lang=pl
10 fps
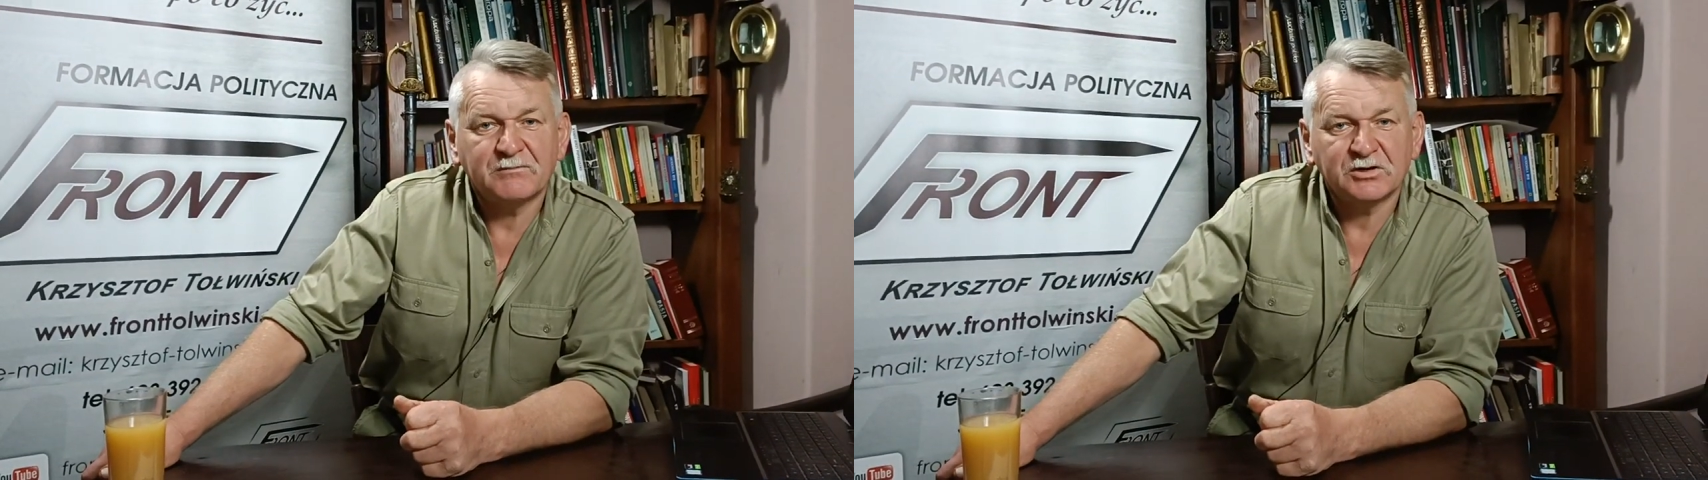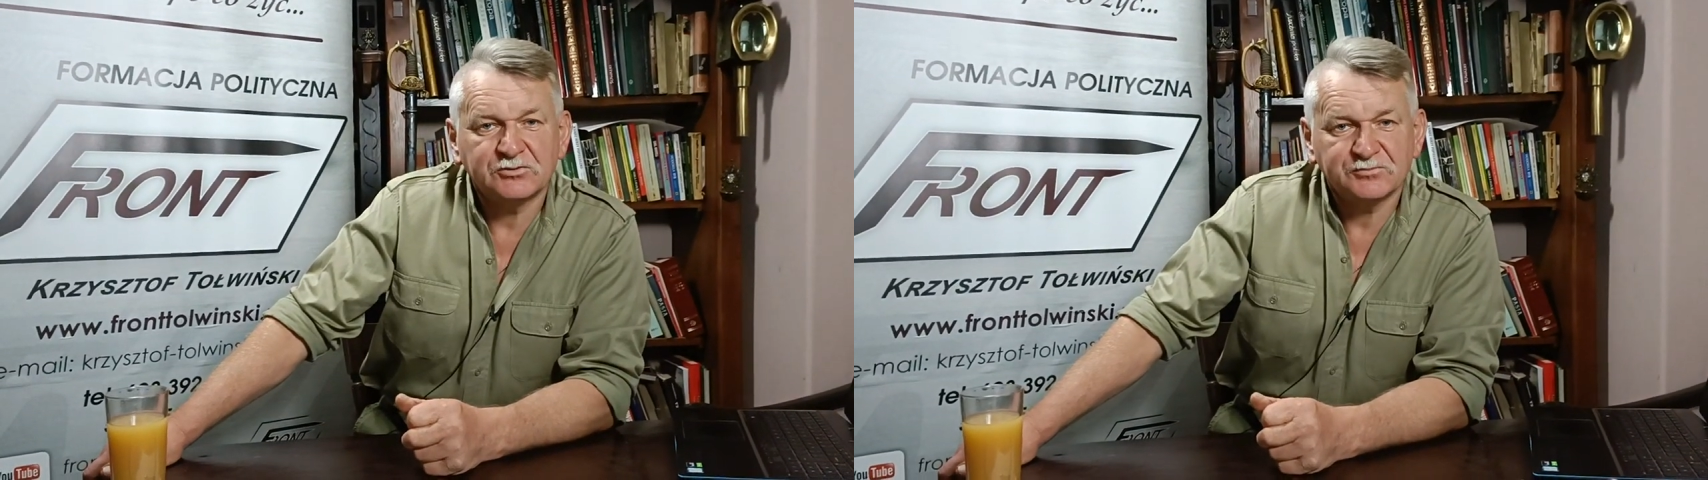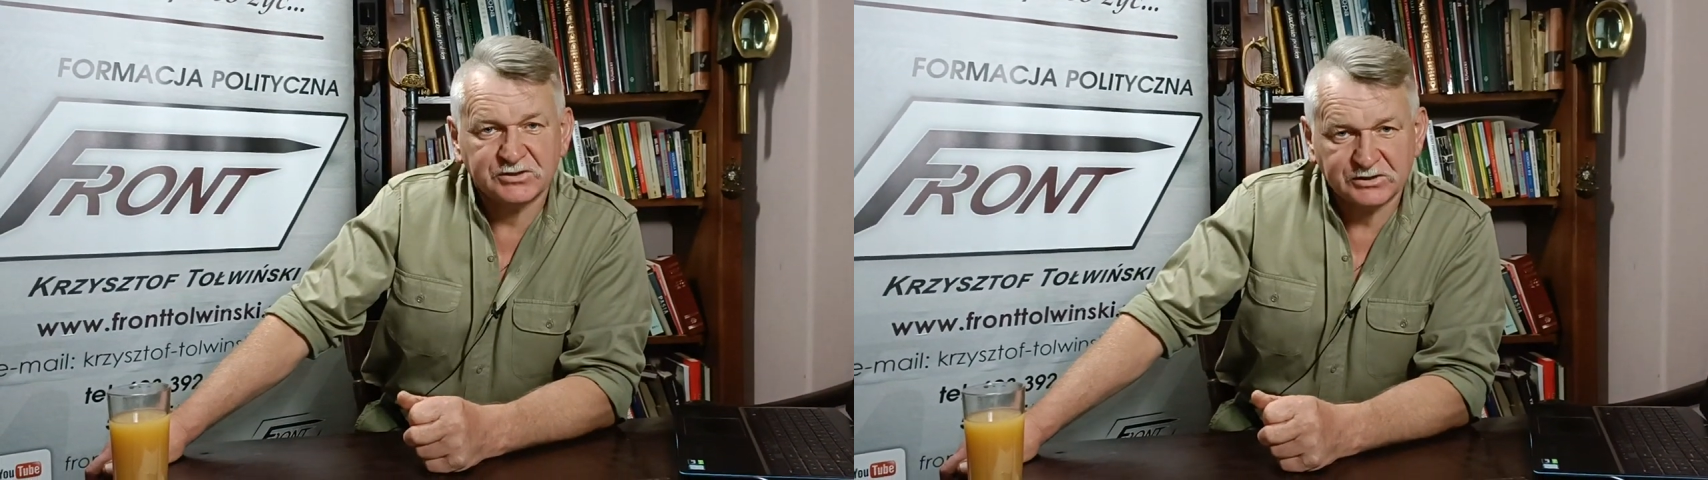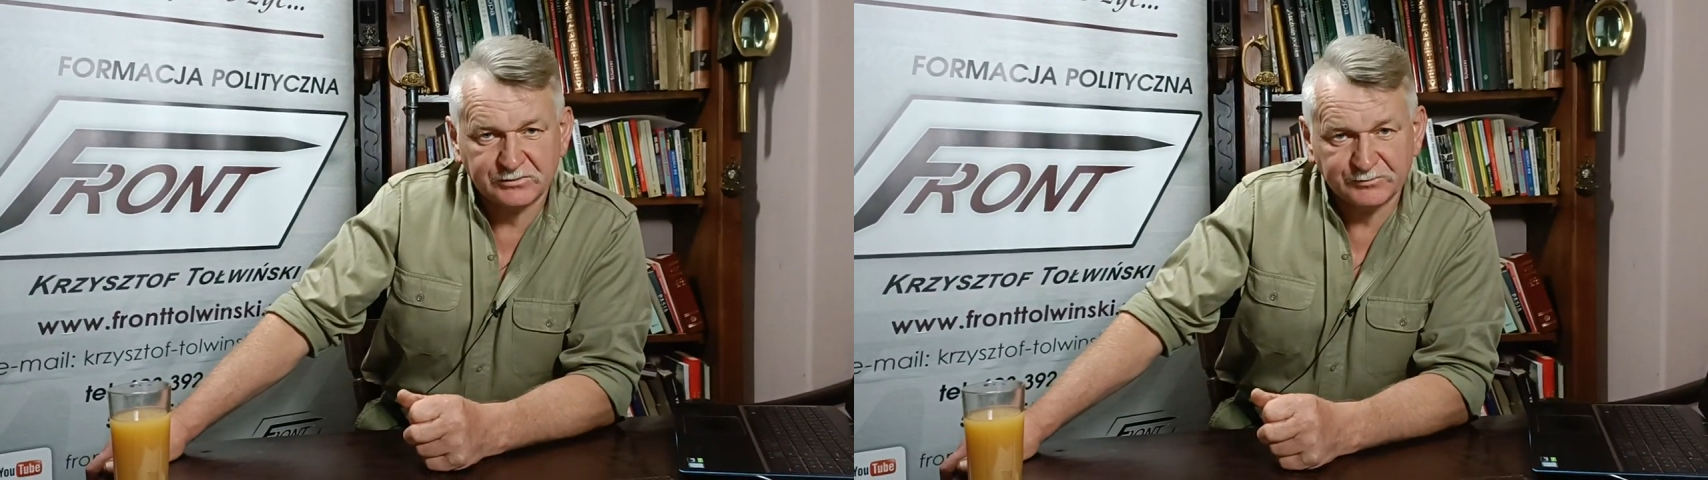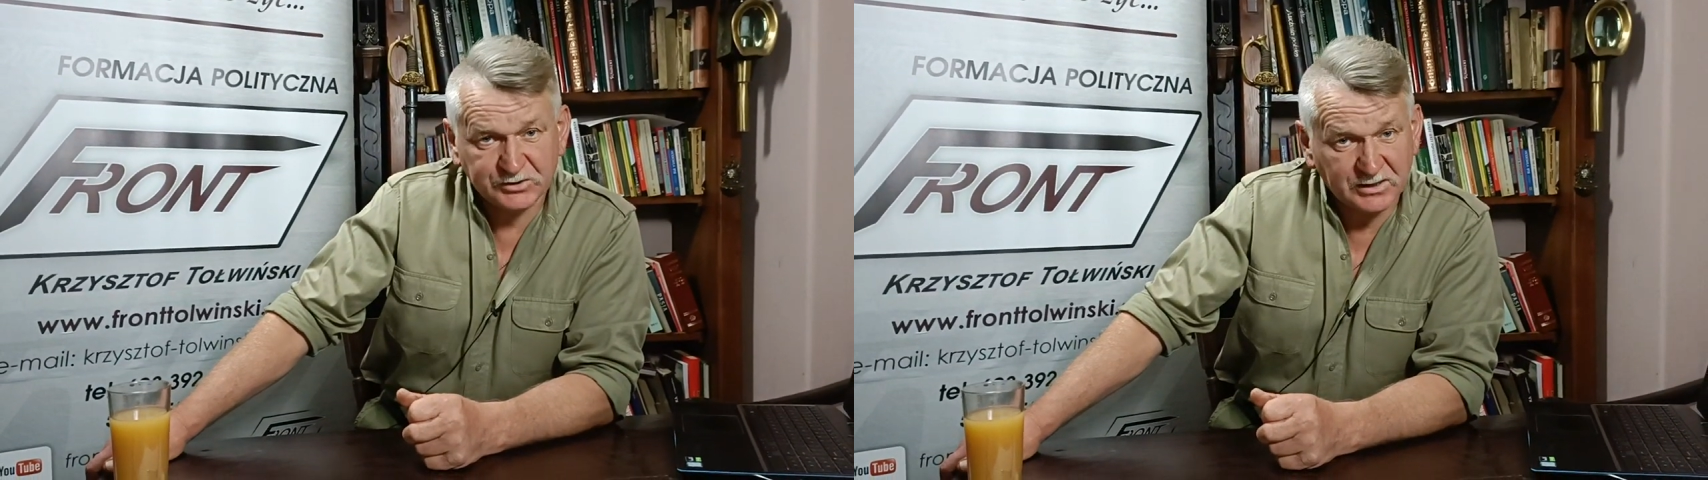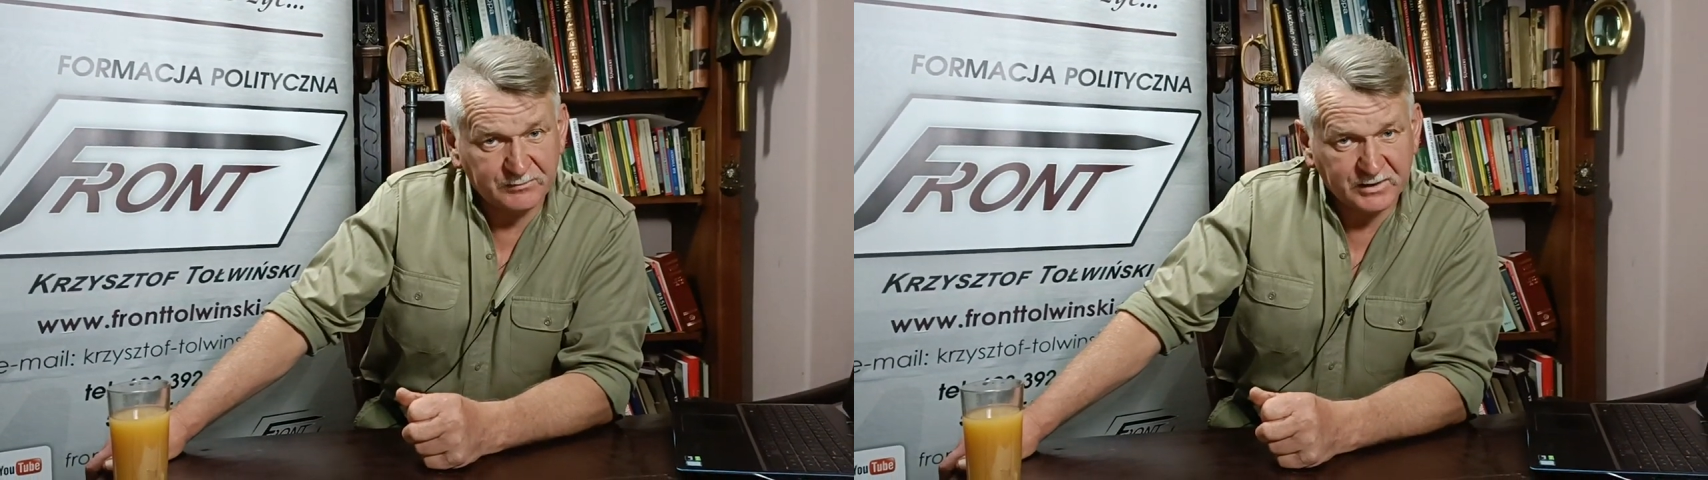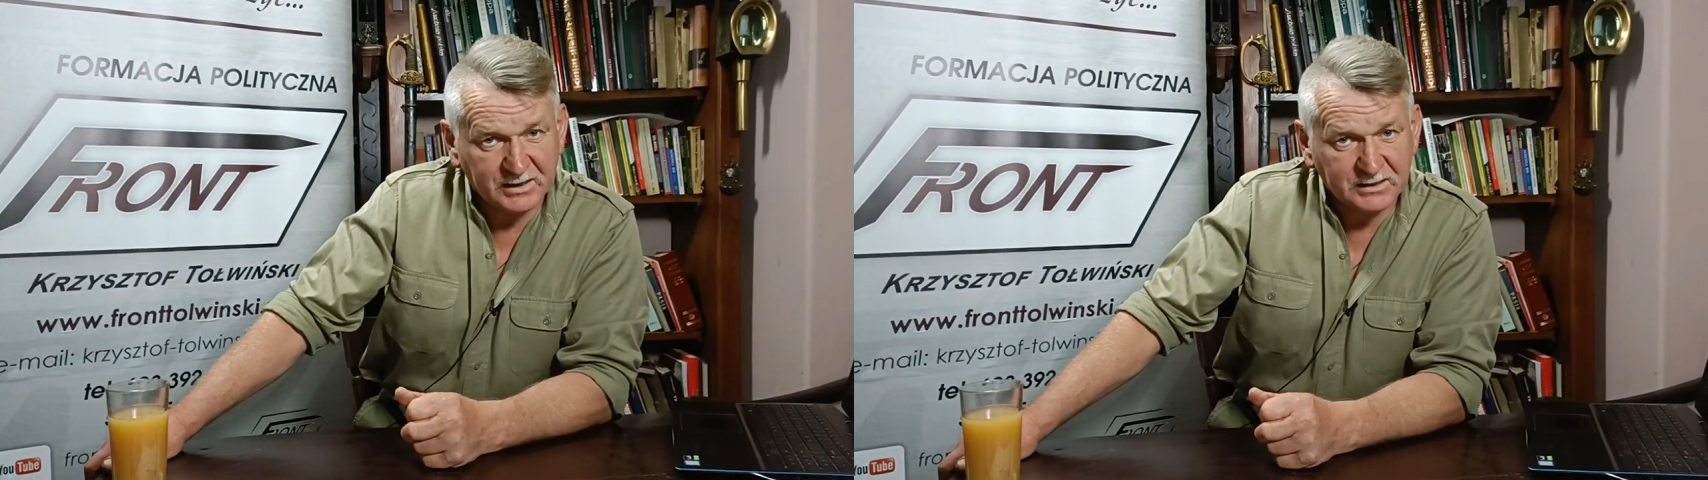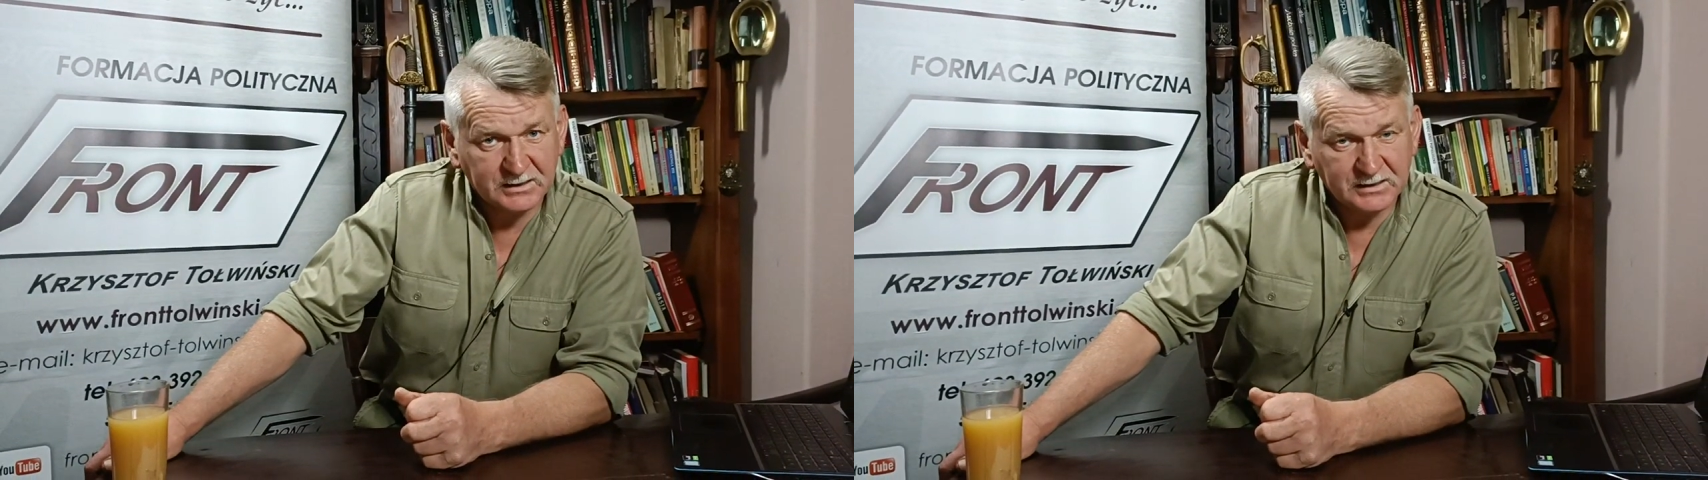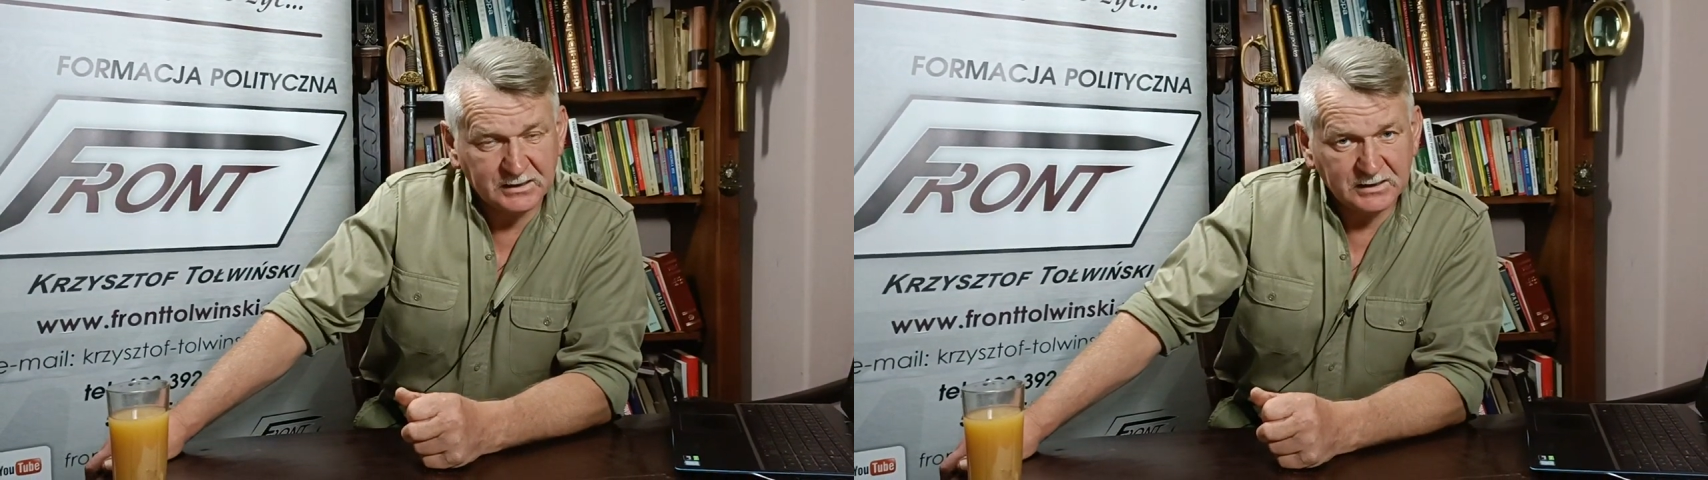mieć przebieg,